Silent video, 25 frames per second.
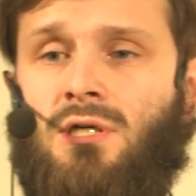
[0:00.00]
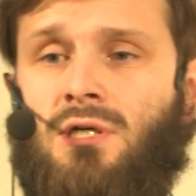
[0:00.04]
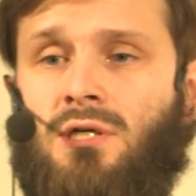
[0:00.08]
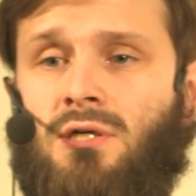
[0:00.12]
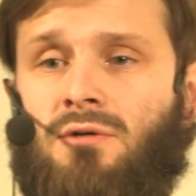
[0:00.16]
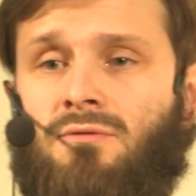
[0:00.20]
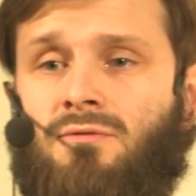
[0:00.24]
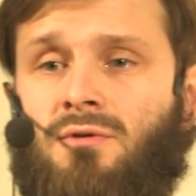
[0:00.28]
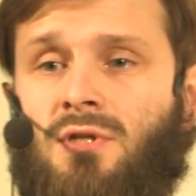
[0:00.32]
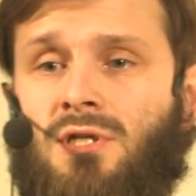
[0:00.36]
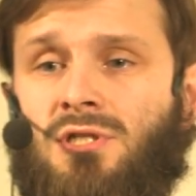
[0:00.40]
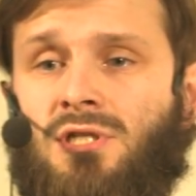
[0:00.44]

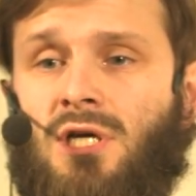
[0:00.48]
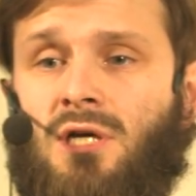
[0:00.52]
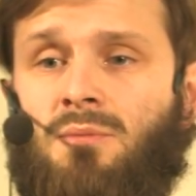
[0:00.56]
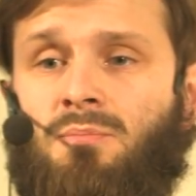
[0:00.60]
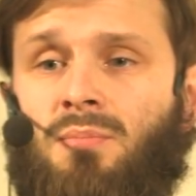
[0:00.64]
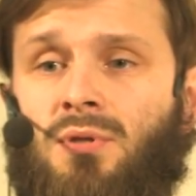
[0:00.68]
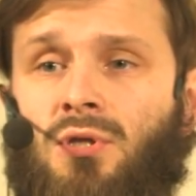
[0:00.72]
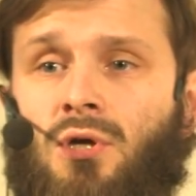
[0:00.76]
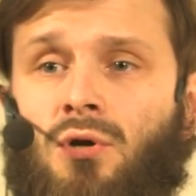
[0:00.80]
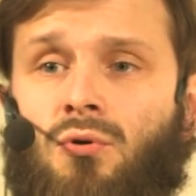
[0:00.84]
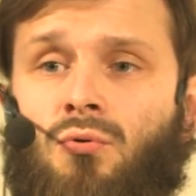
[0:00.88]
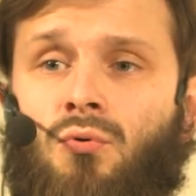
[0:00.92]
э, в глазах
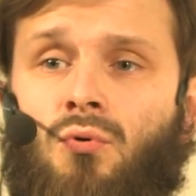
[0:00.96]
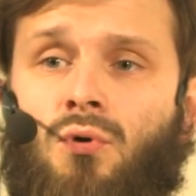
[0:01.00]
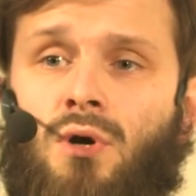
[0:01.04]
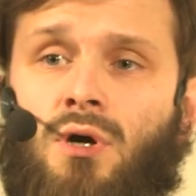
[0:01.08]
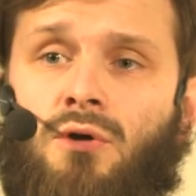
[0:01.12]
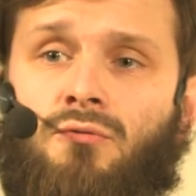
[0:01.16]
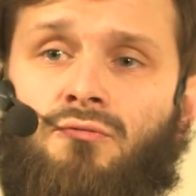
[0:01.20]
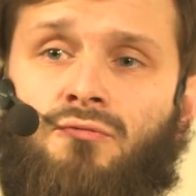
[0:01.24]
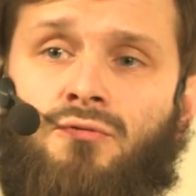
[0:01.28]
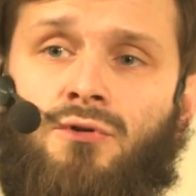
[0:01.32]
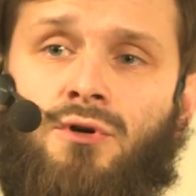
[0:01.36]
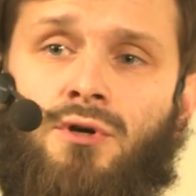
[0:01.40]

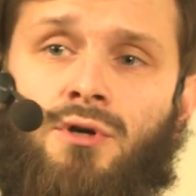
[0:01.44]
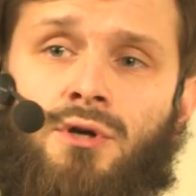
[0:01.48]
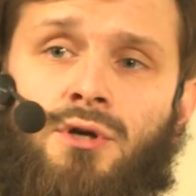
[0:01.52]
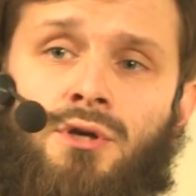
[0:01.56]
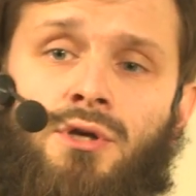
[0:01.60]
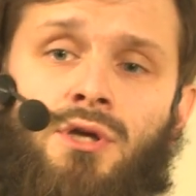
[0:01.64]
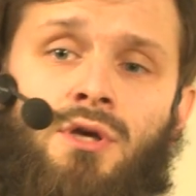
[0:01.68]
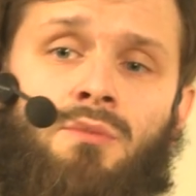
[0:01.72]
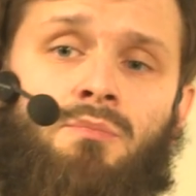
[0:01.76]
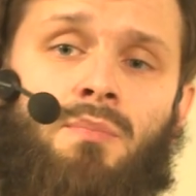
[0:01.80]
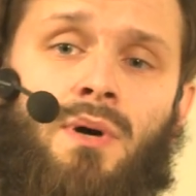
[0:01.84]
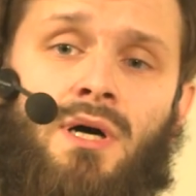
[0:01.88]
педагогов
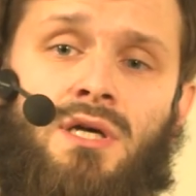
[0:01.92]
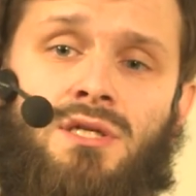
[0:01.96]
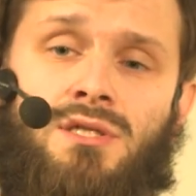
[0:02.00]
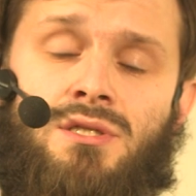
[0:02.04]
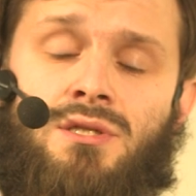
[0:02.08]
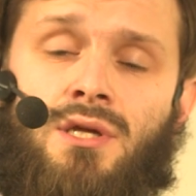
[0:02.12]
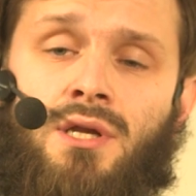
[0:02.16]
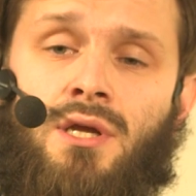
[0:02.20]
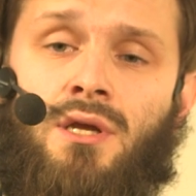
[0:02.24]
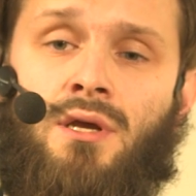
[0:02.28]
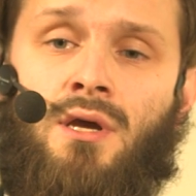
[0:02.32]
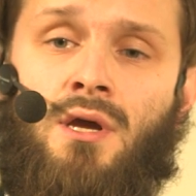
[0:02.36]
и
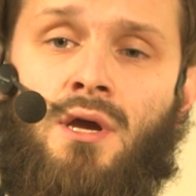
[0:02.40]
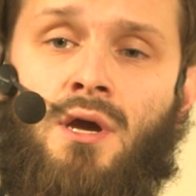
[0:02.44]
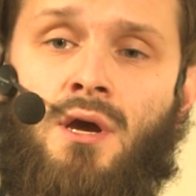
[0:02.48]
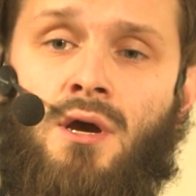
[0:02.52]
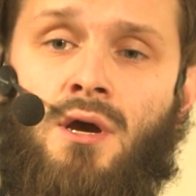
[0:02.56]
пастырей